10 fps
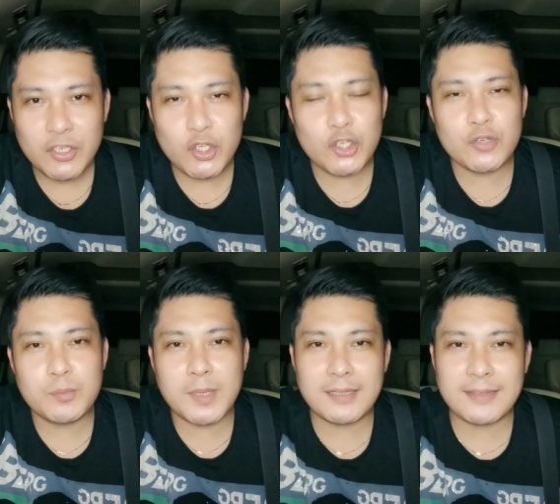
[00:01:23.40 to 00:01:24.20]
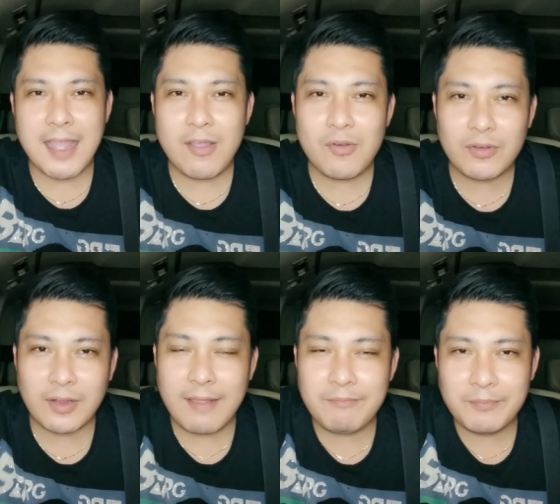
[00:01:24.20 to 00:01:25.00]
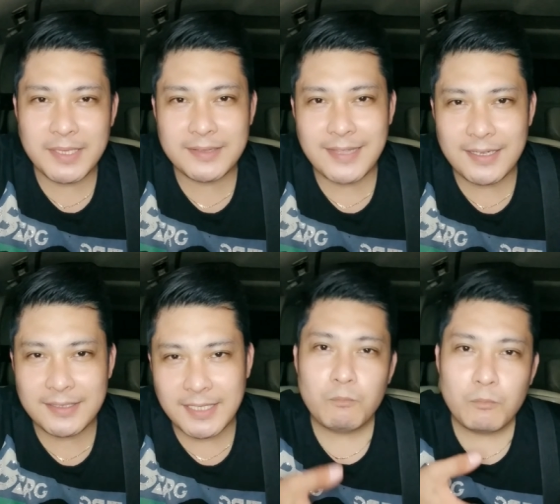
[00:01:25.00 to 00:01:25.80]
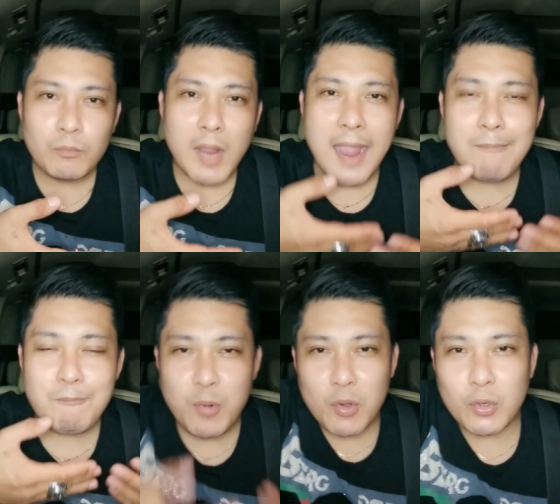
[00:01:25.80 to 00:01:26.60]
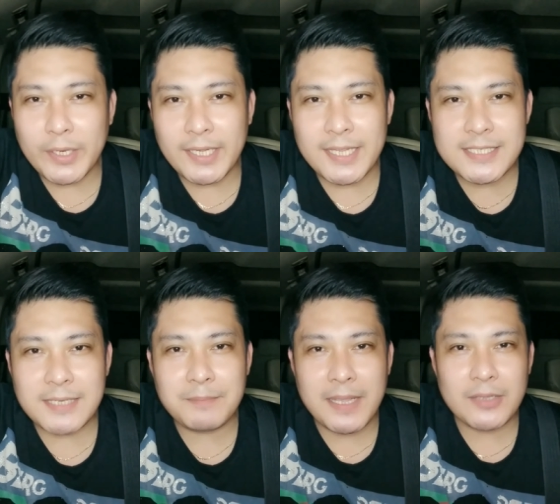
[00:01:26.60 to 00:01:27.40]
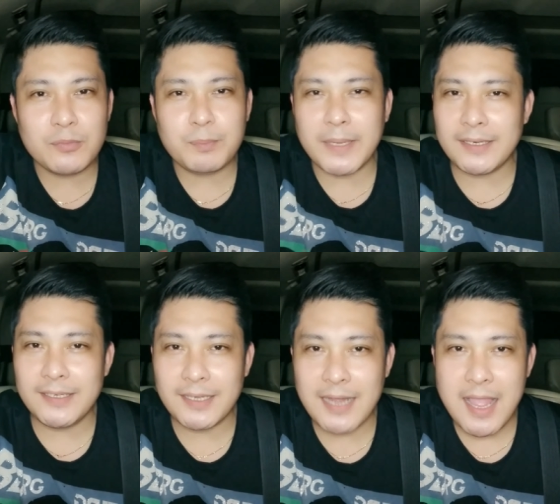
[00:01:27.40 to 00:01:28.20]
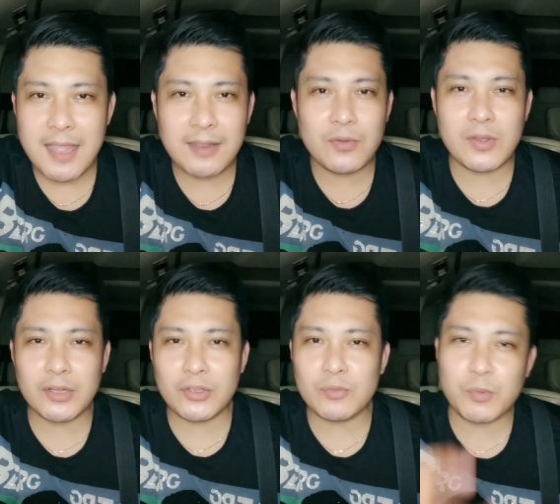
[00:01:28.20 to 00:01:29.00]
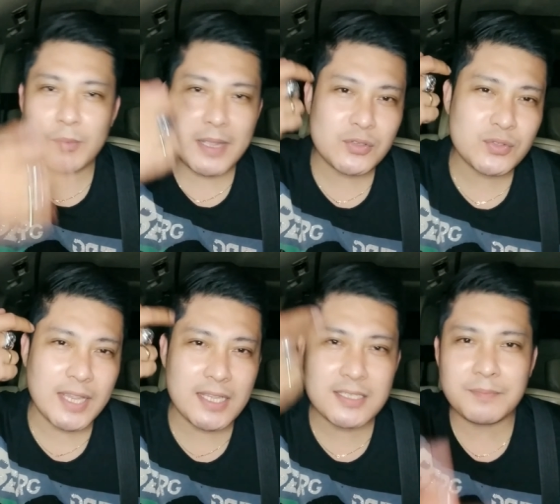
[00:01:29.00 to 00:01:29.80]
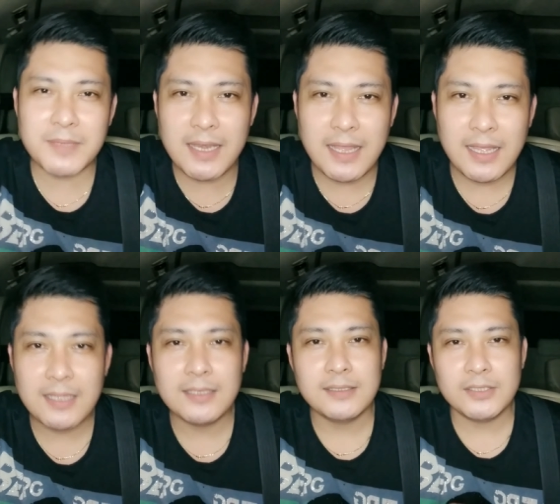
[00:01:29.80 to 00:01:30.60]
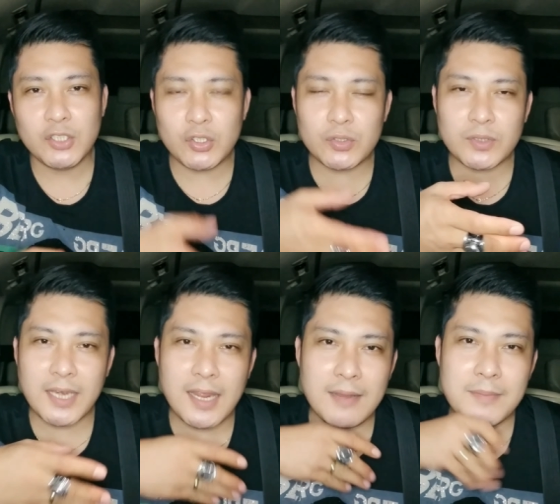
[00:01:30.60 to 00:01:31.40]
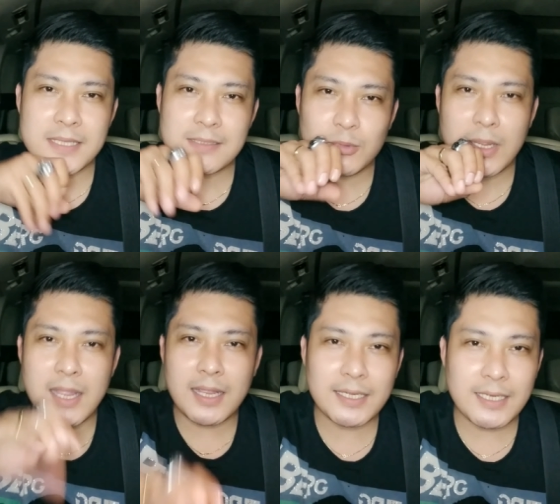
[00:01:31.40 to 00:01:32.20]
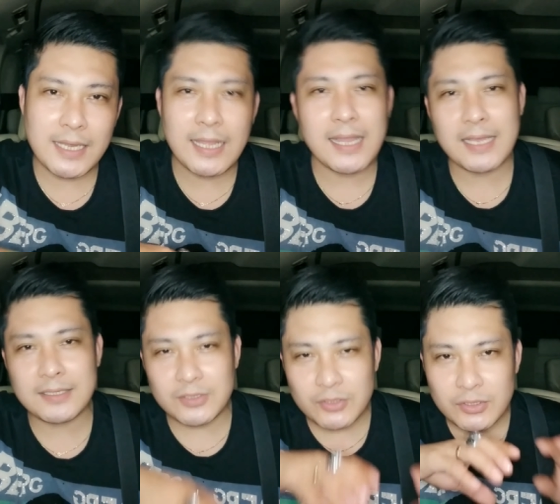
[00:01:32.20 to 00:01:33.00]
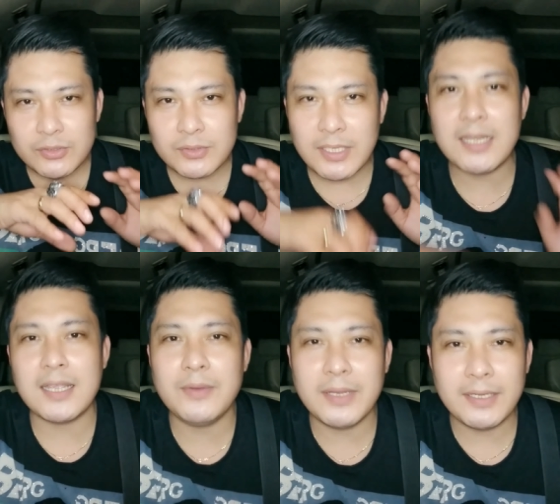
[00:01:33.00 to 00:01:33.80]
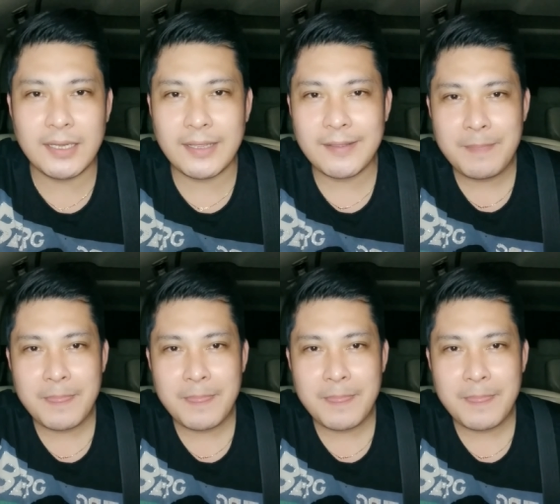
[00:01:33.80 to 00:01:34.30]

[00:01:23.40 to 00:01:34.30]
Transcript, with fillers: Yun yung mga taong crab mentality. Ang puro inisip ay yung paninira. Kung ano yung pumasok sa isip nila, yun yung nilalabas sa bunganga nila at yun yung ginagawa nila.